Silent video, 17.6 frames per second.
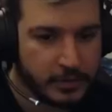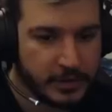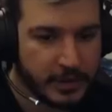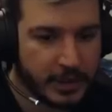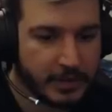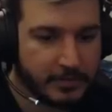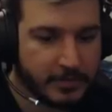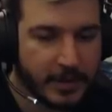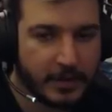
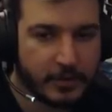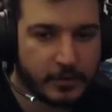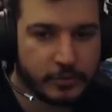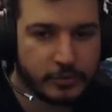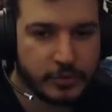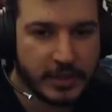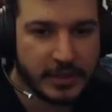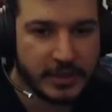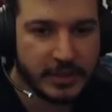Direkt beyler
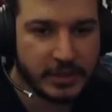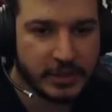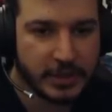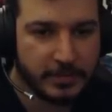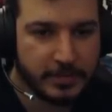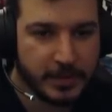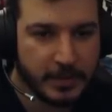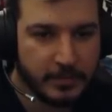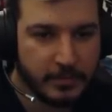ultiyle giriş
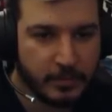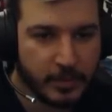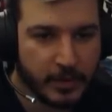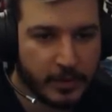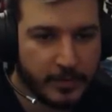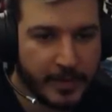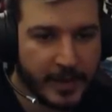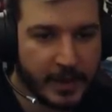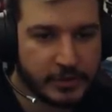yapalım mı
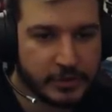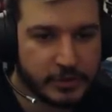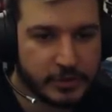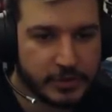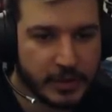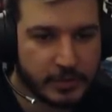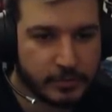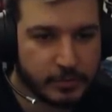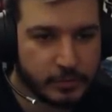buna? Bence
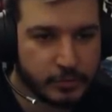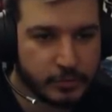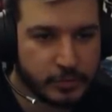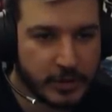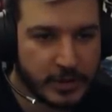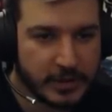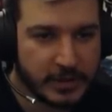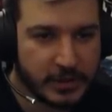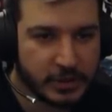direkt
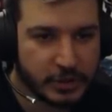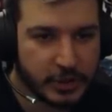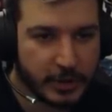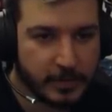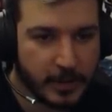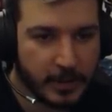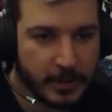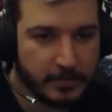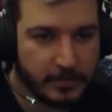ultiyle giriş
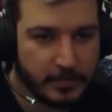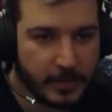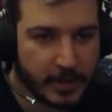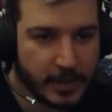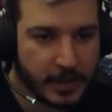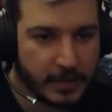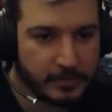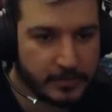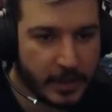yapalım.
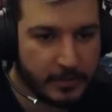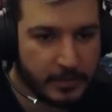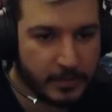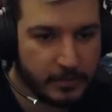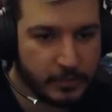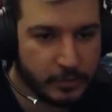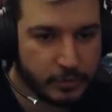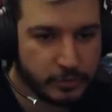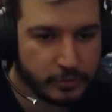Bakalım ne
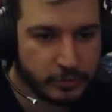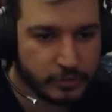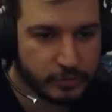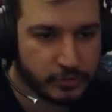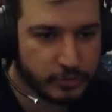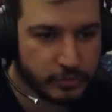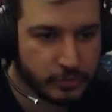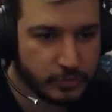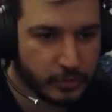yapabiliyoruz.
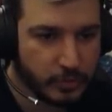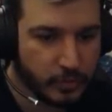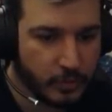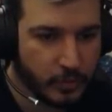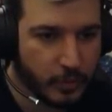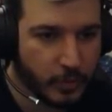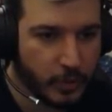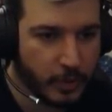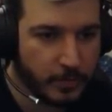
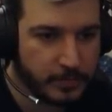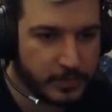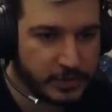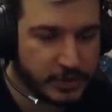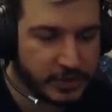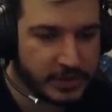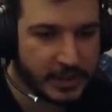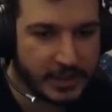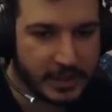Hop içinden